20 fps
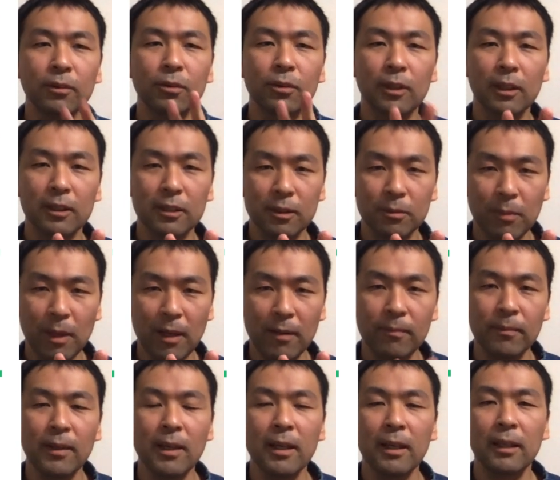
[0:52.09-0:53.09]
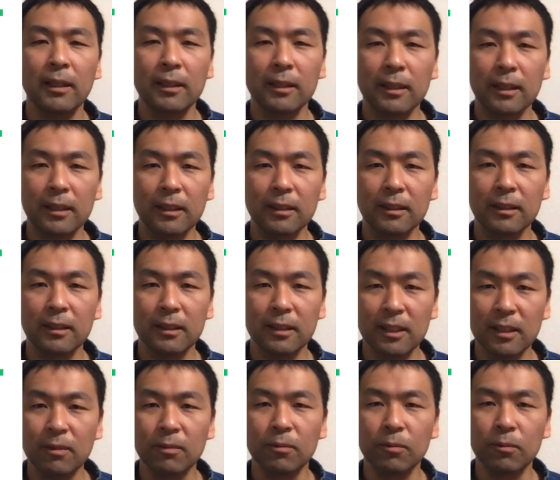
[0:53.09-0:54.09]
2つ目金
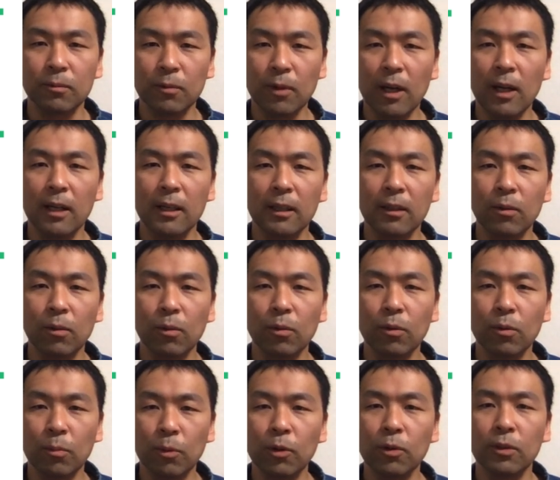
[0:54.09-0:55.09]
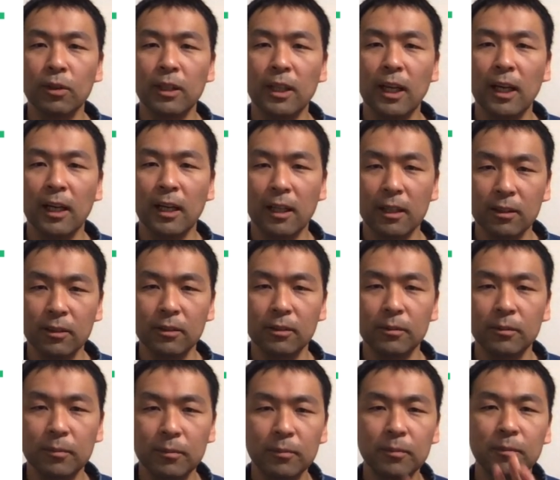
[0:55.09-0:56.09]
銀は今後も値上がる
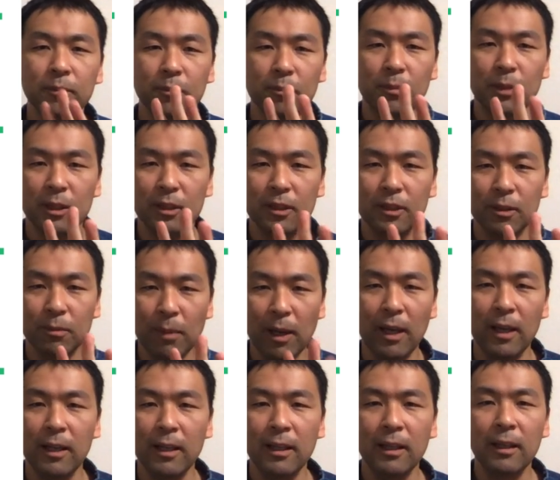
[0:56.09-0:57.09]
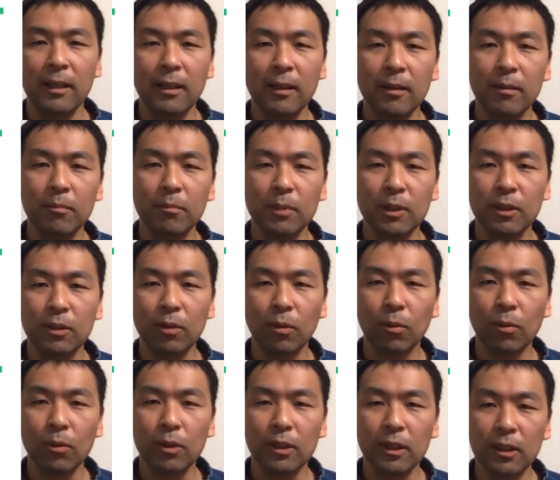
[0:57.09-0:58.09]
3つ目
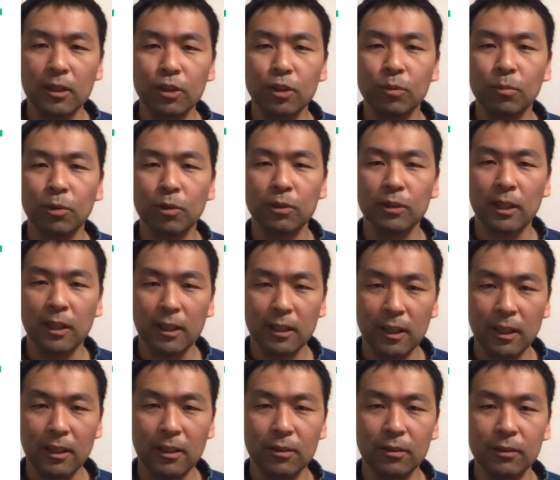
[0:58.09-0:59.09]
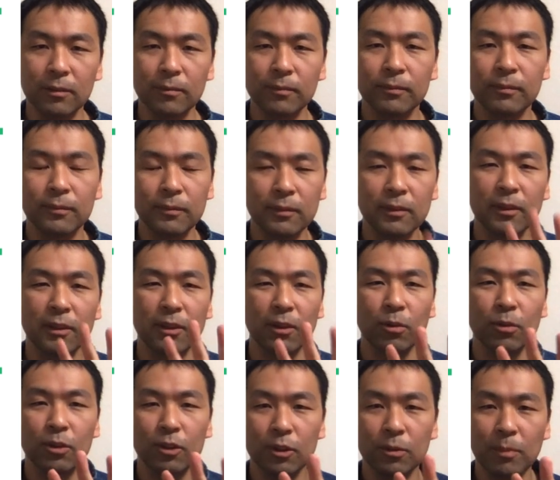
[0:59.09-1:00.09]
ビットコインが注目されている4
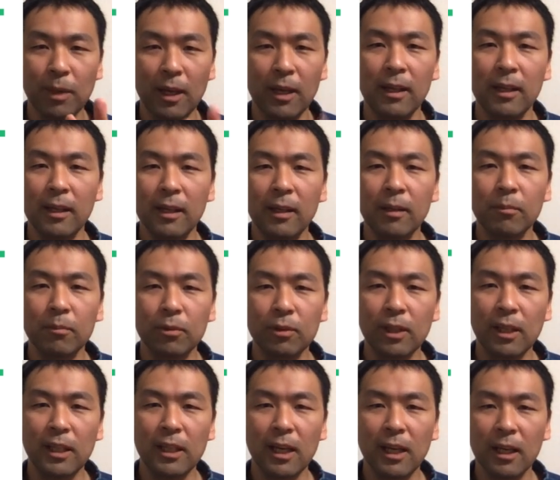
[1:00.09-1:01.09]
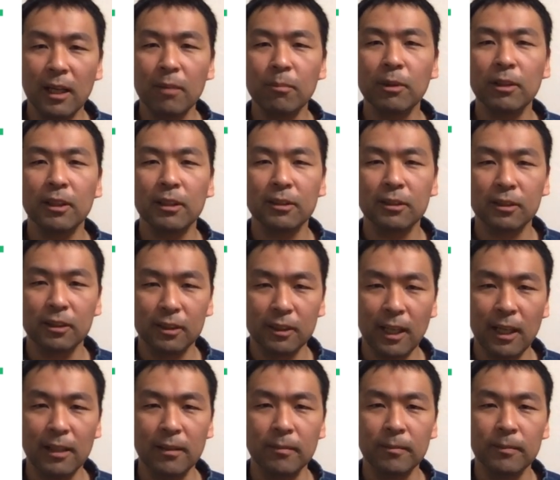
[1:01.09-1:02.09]
つ目プレイヤーがまだ少
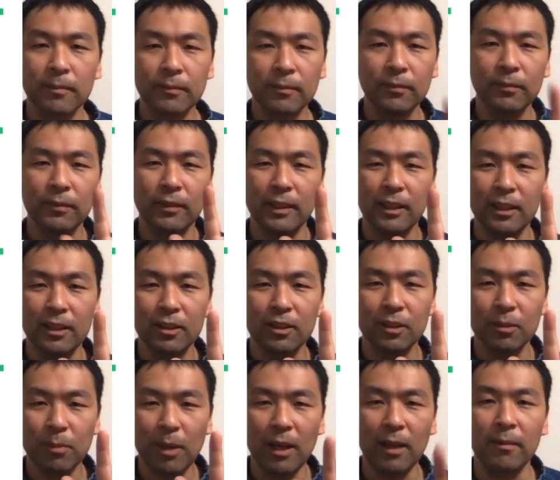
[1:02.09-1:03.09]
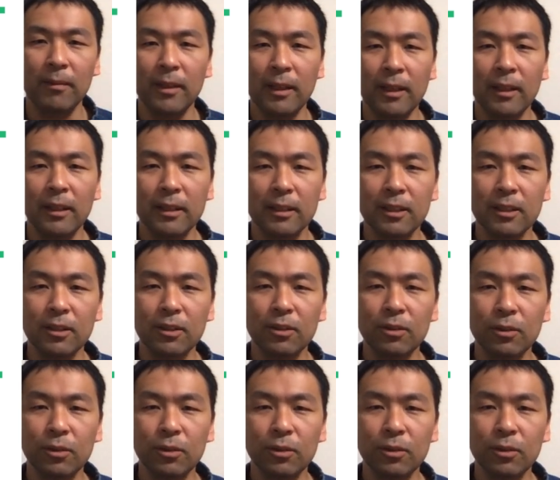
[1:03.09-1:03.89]
ない5つ目金融